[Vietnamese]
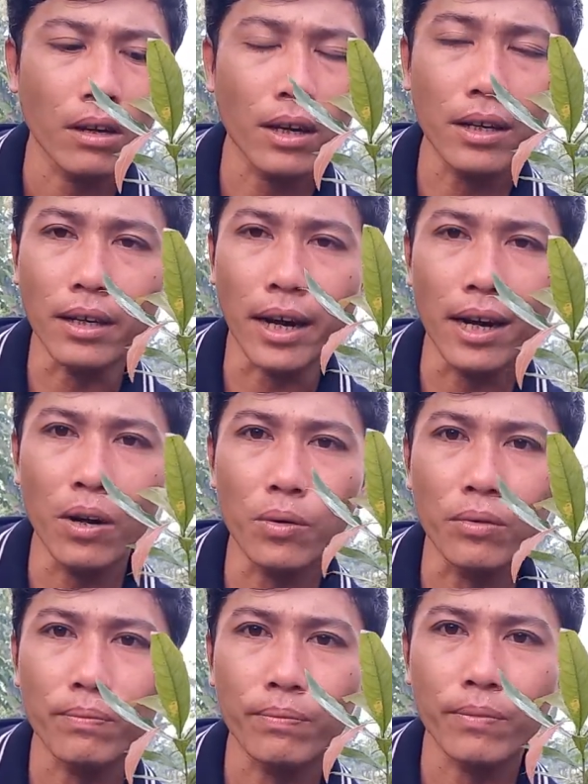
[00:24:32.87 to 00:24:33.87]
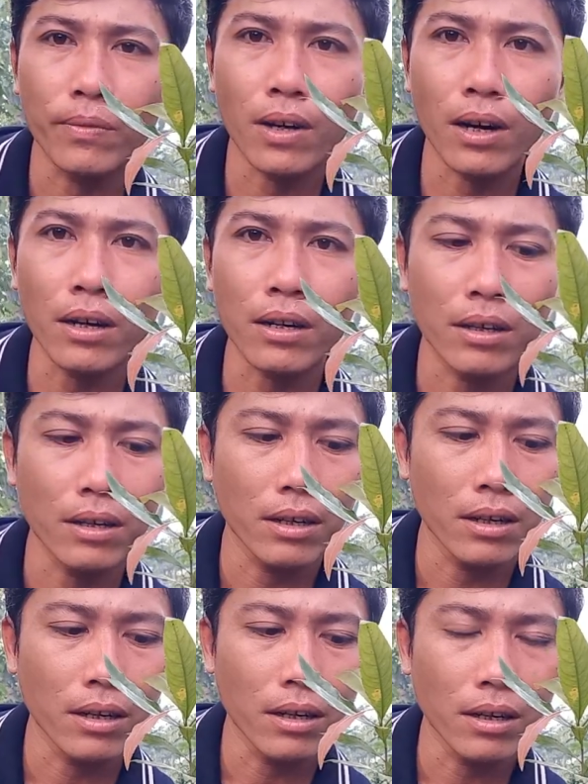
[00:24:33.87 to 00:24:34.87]
kích rễ luôn đó
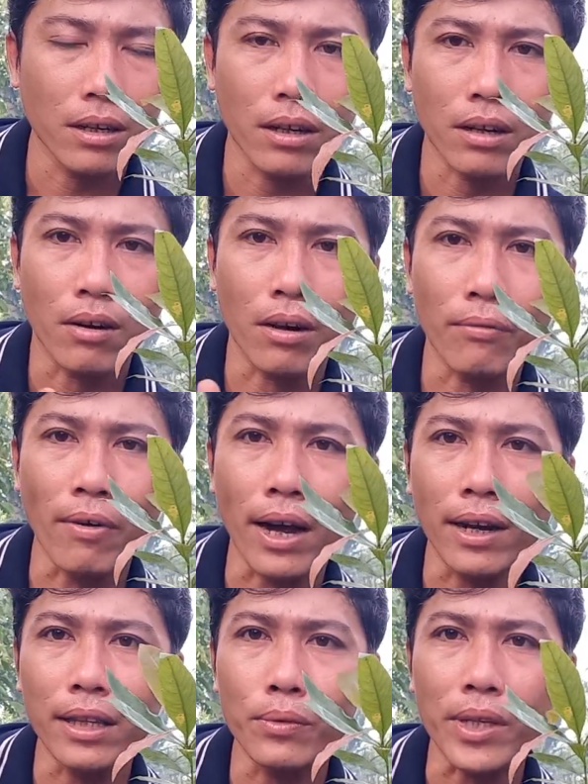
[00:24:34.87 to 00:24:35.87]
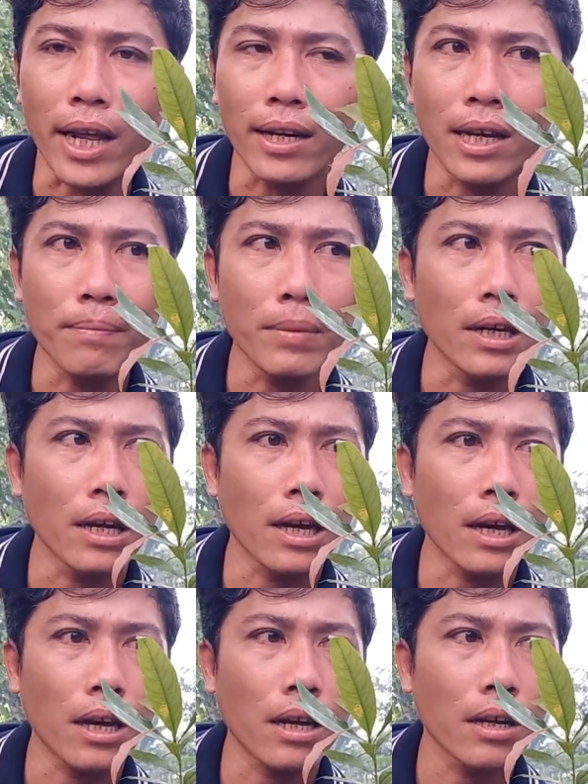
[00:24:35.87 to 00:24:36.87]
còn phân tiêu xanh thì mình uh,
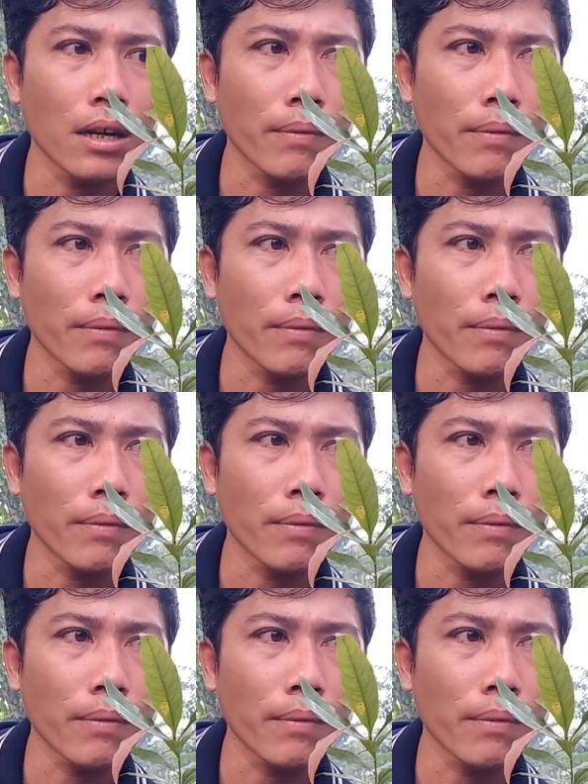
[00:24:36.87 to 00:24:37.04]
à,